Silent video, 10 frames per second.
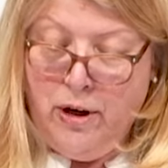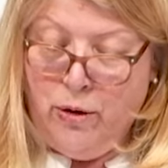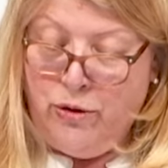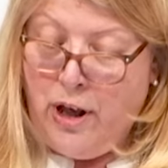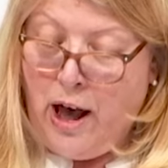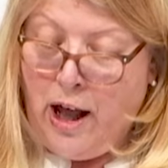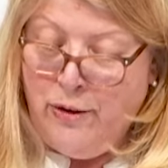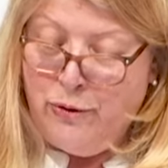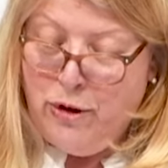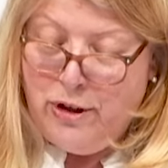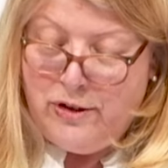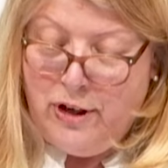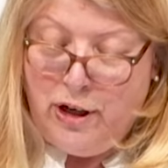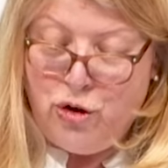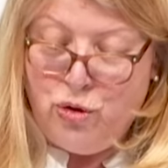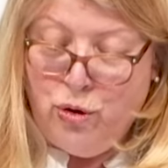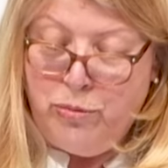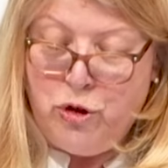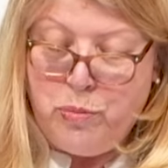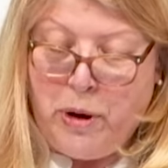Und der Antwort sehe ich schon
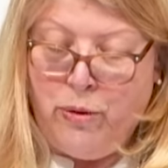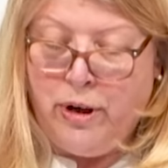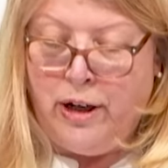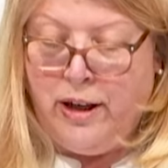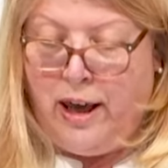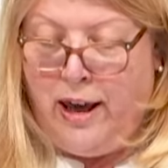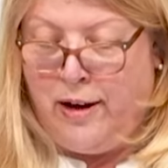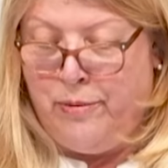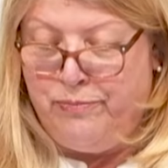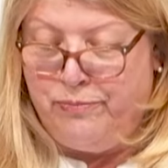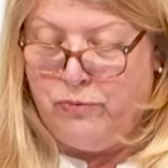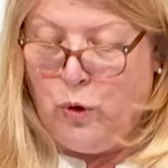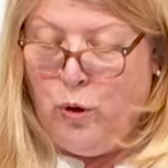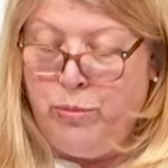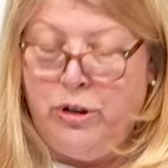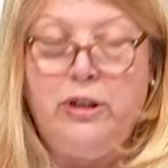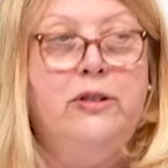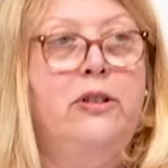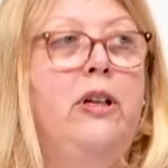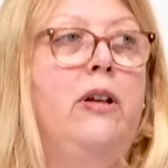mit Spannung entgegen. Um die
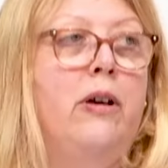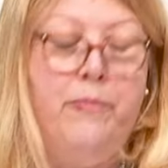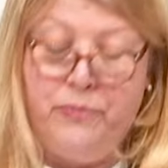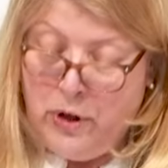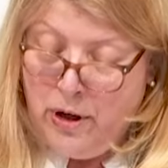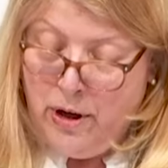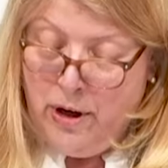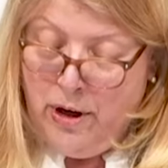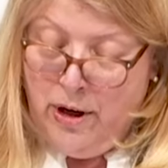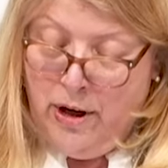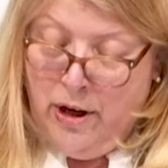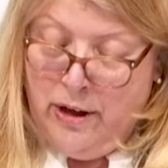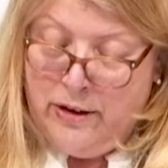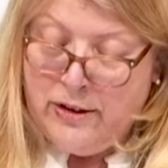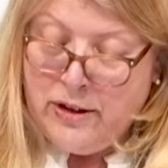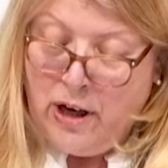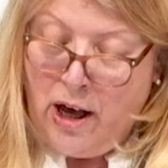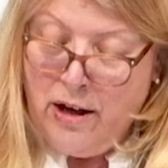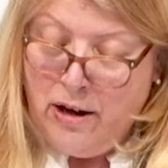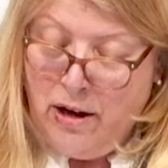Ziele des
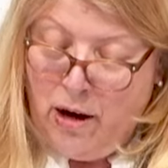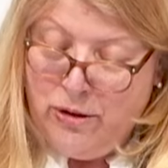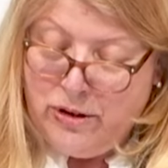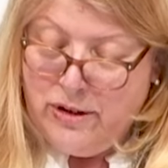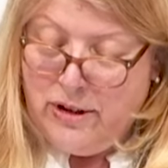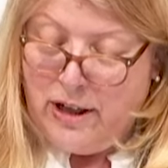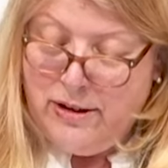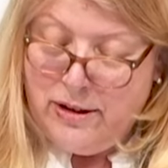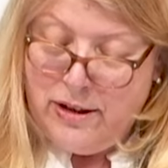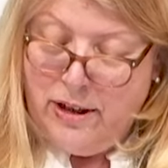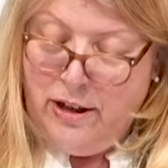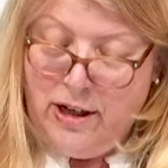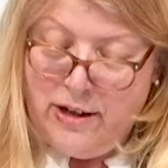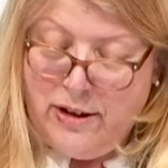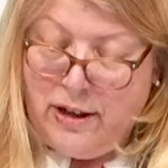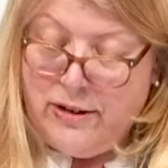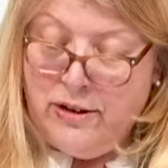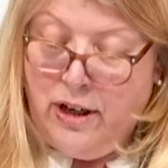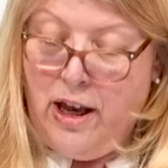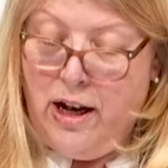Krankenhausgesetzes in
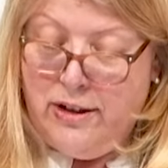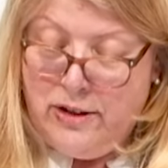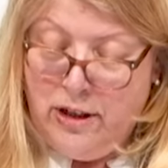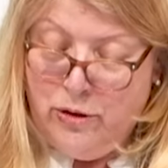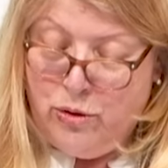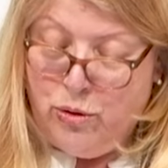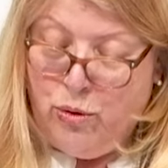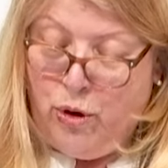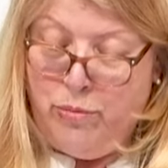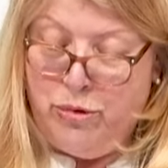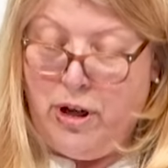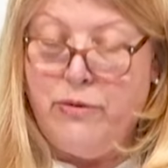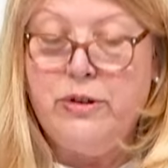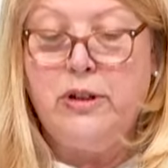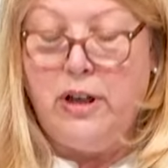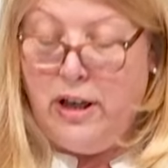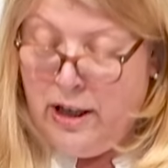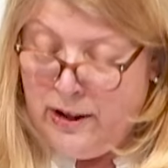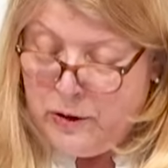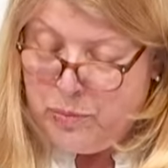Niedersachsen realisieren zu können, bedarf es
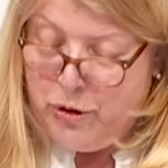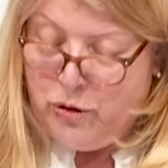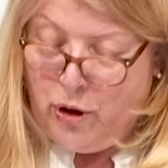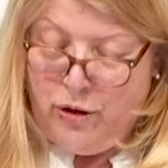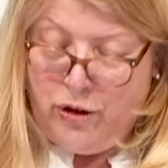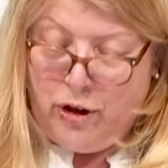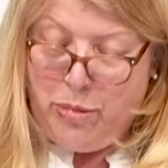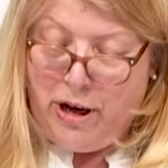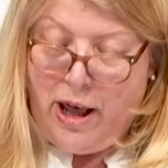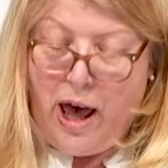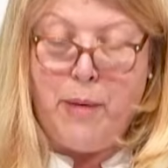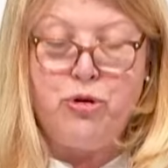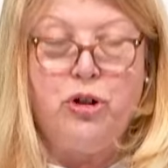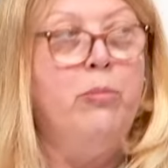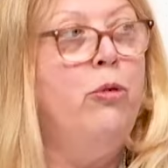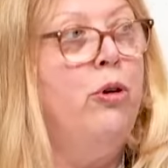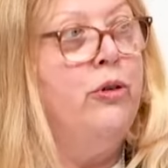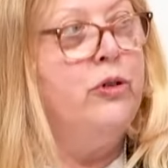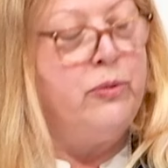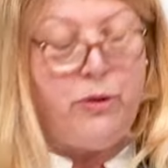insbesondere bei der
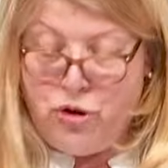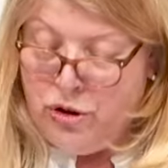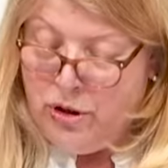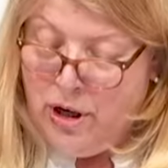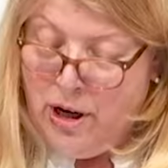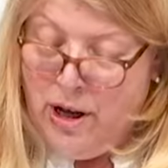Abstimmung zwischen